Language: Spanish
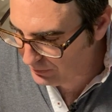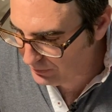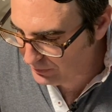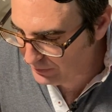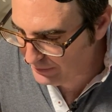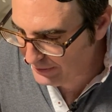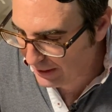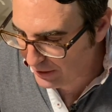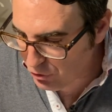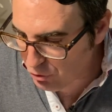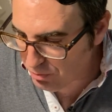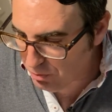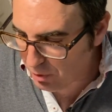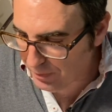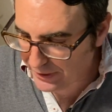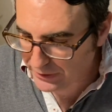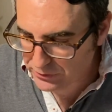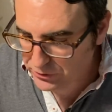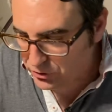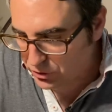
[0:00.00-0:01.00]
y hay un
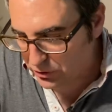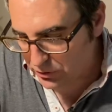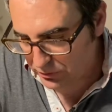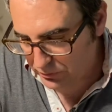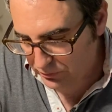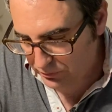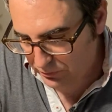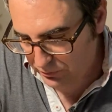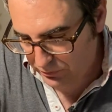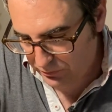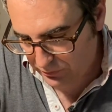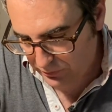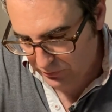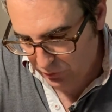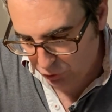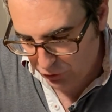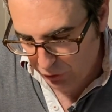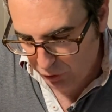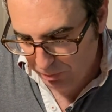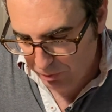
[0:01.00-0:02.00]
momento
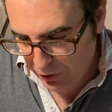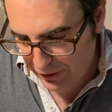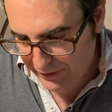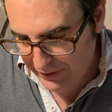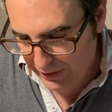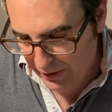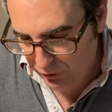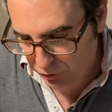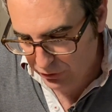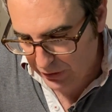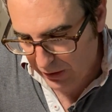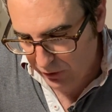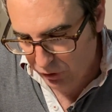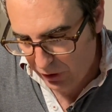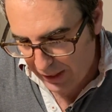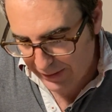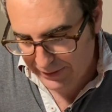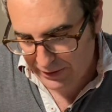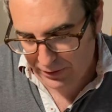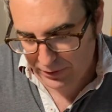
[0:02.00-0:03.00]
lo tengo por aquí anotado
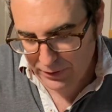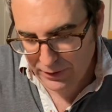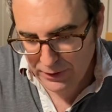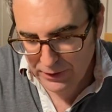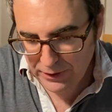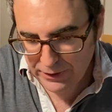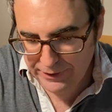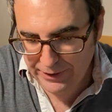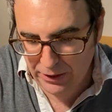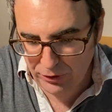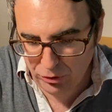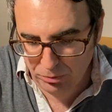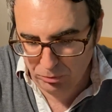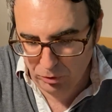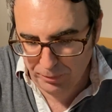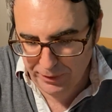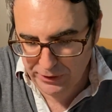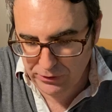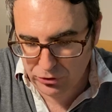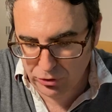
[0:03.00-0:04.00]
aquí. Y hay un
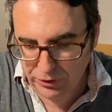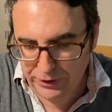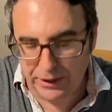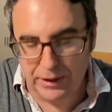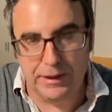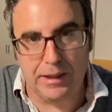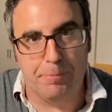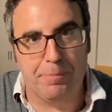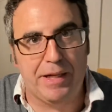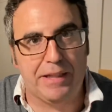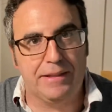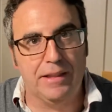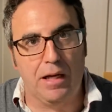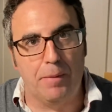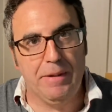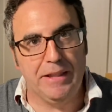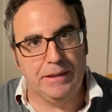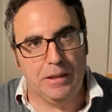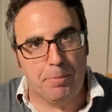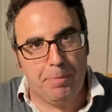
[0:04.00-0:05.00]
momento en el que
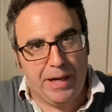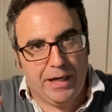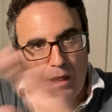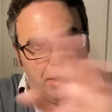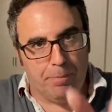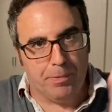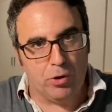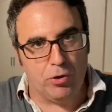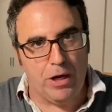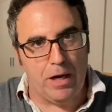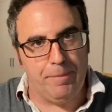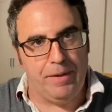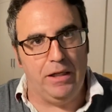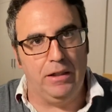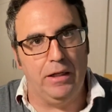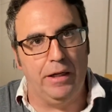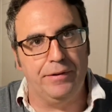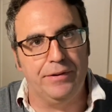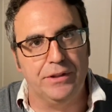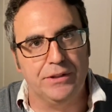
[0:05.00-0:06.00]
prácticamente para el
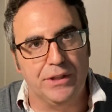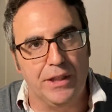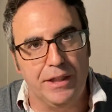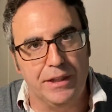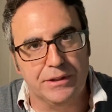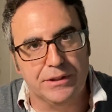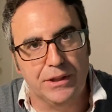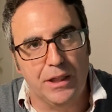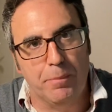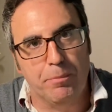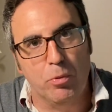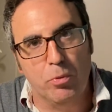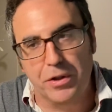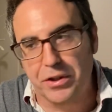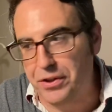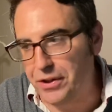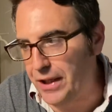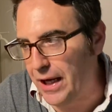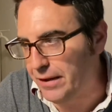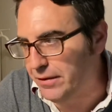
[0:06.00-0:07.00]
programa antes de irse a
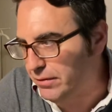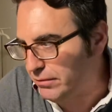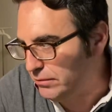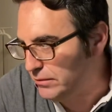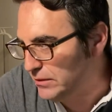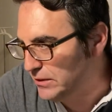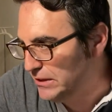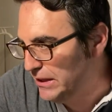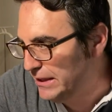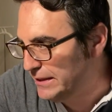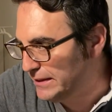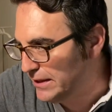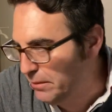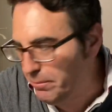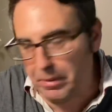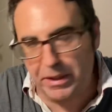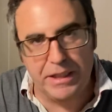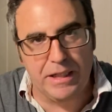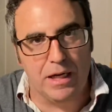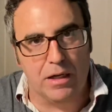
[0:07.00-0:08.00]
publicidad y sin
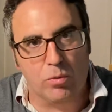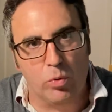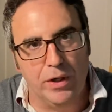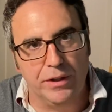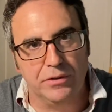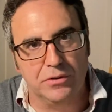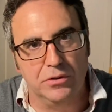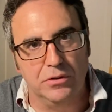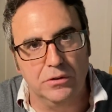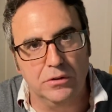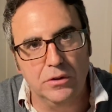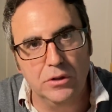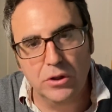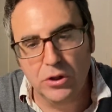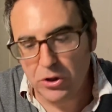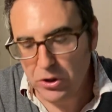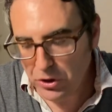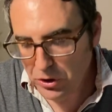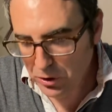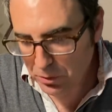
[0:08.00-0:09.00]
venir a cuento,
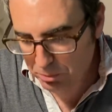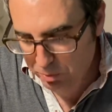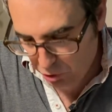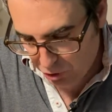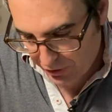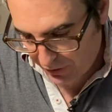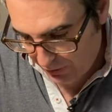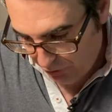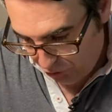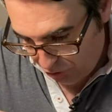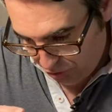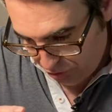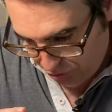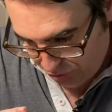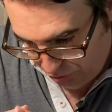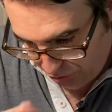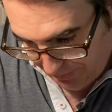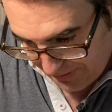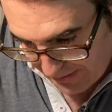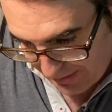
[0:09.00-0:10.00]
porque no,
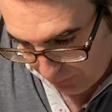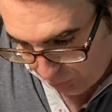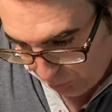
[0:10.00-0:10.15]
no venía a